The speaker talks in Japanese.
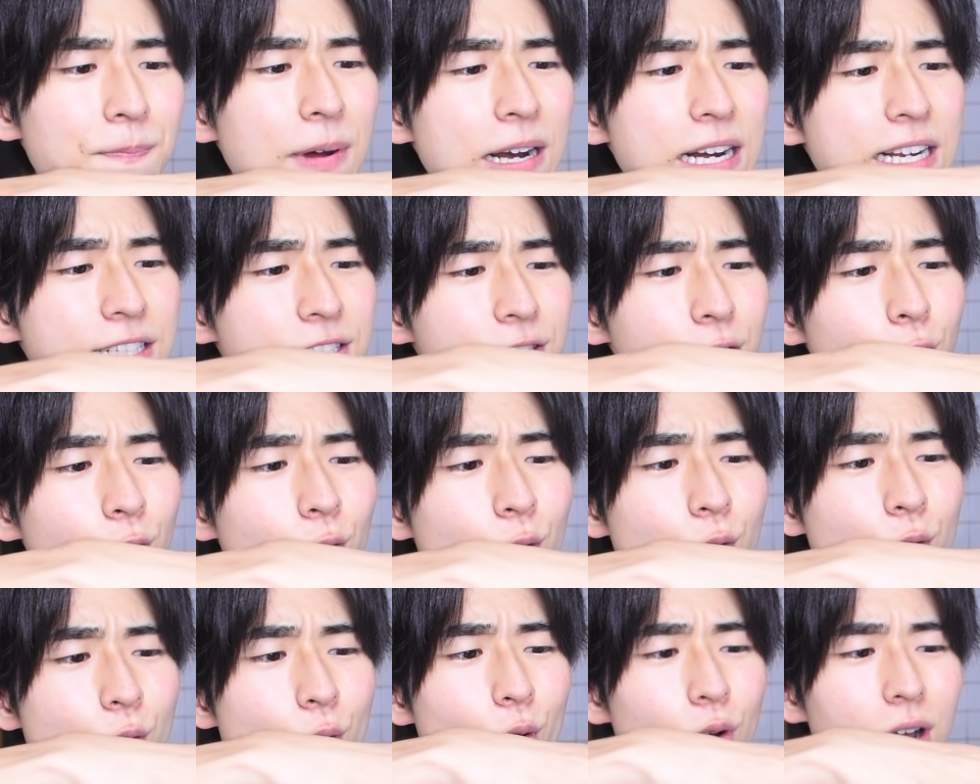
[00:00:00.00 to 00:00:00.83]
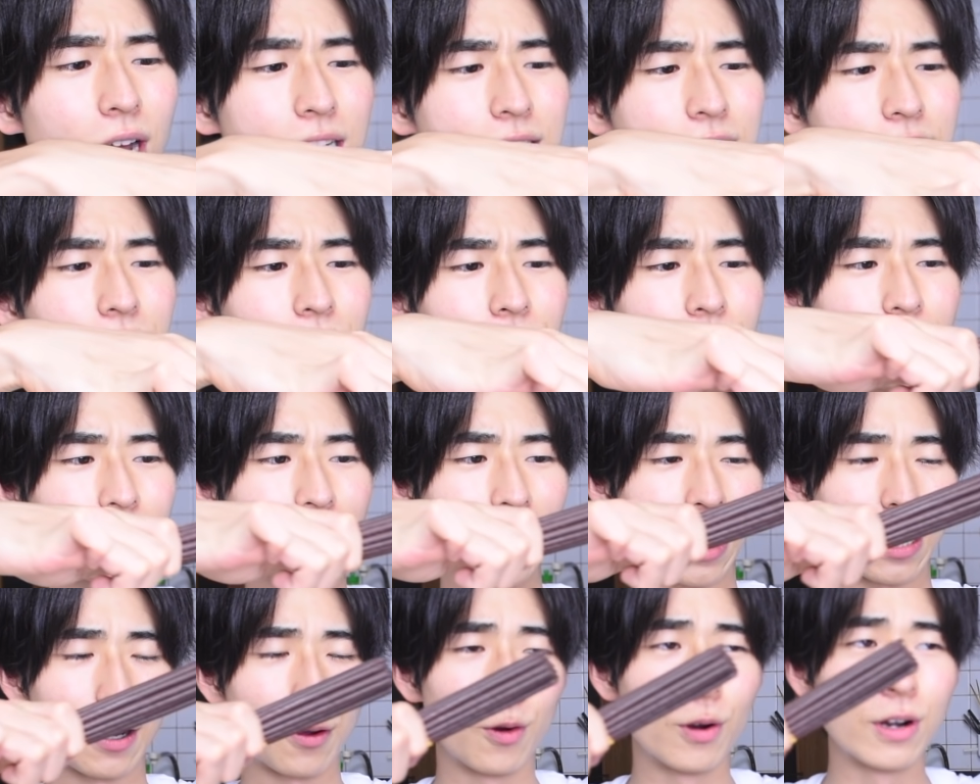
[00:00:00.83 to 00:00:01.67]
ぱりチョコのお菓子と言っ
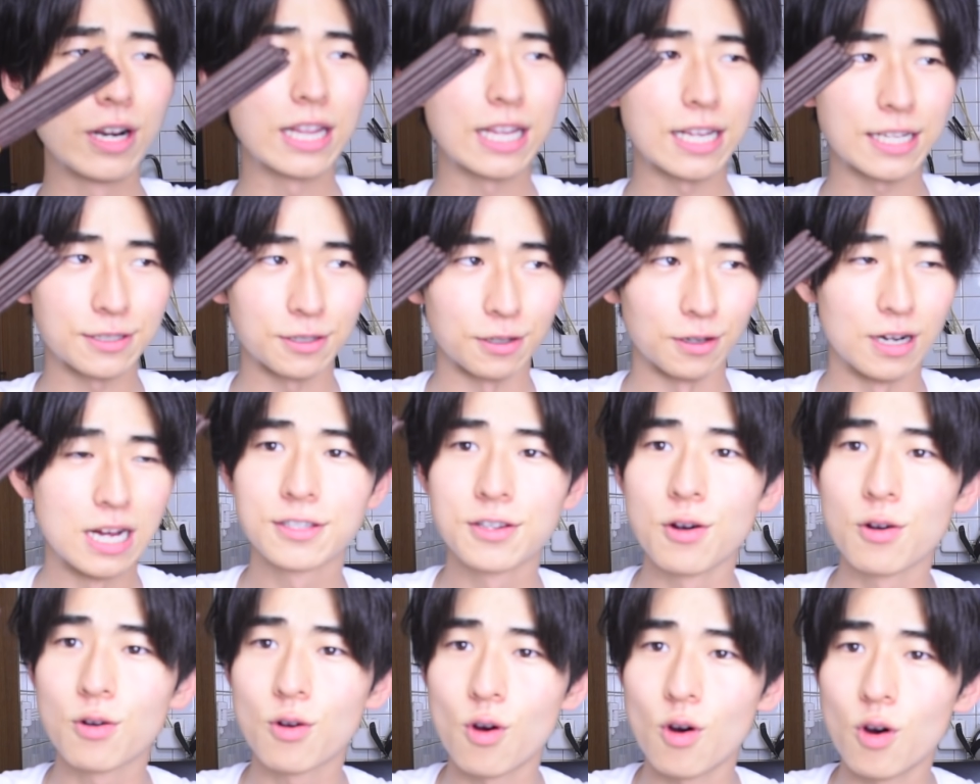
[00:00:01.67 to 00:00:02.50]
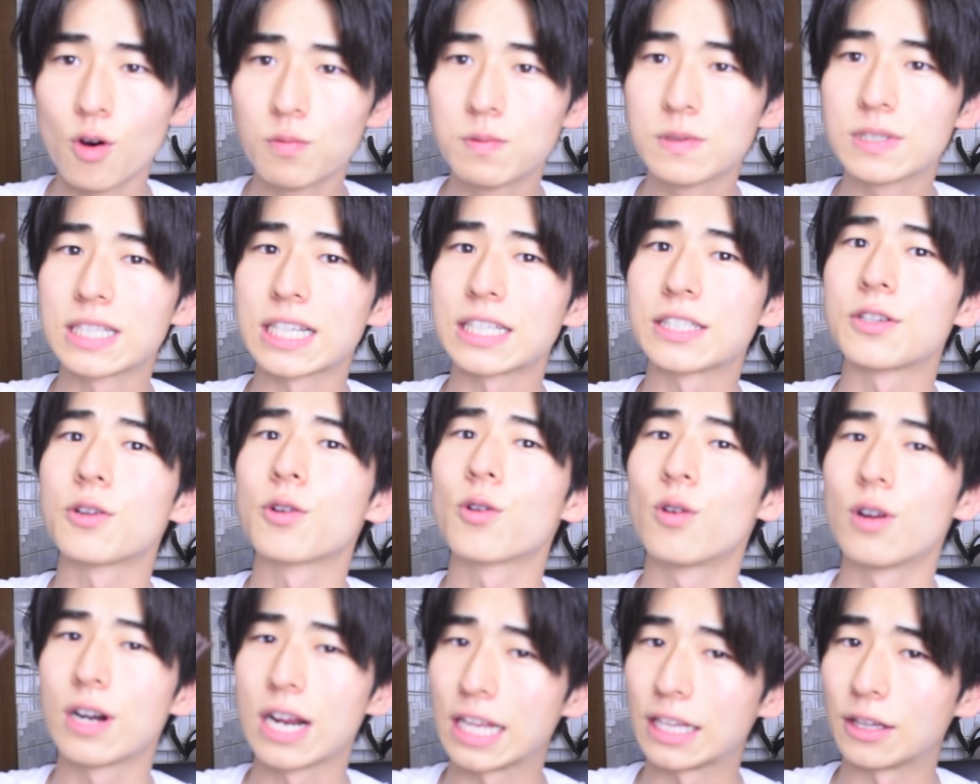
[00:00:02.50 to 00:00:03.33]
たらこれでしょ
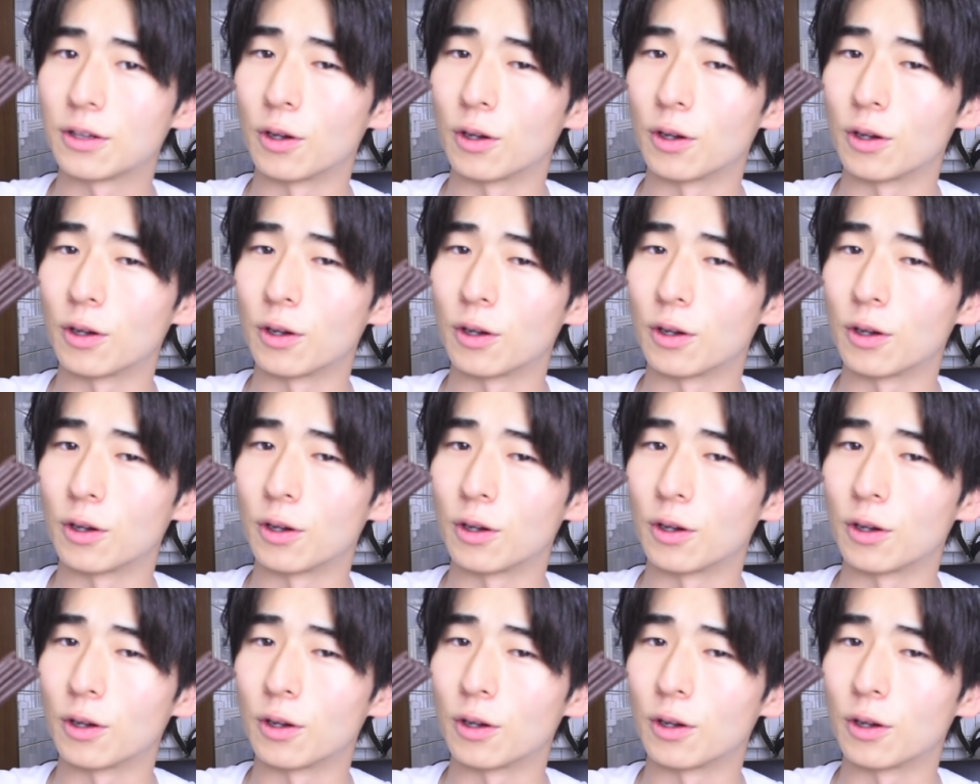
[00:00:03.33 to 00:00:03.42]
チョコオブザチョコレー